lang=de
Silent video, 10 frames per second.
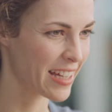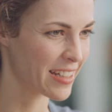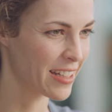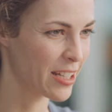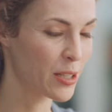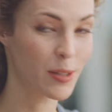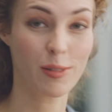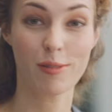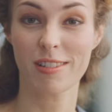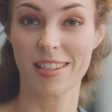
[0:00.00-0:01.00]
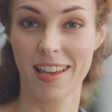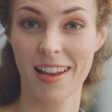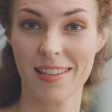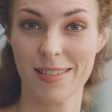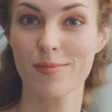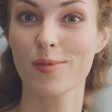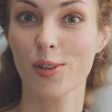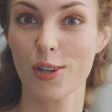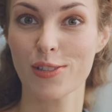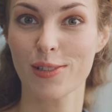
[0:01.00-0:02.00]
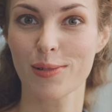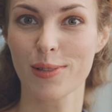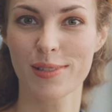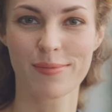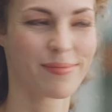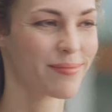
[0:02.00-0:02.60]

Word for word: kann. Und das alles kostenlos.